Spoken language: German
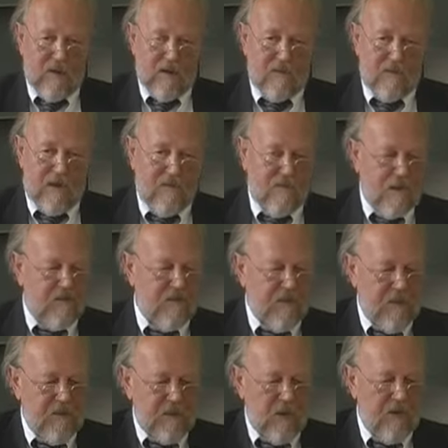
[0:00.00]
Das heißt, wir haben
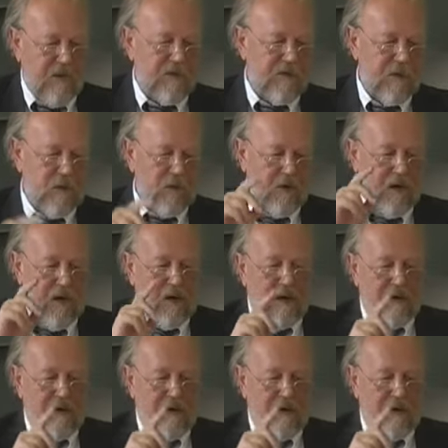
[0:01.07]
Selbstorganisation,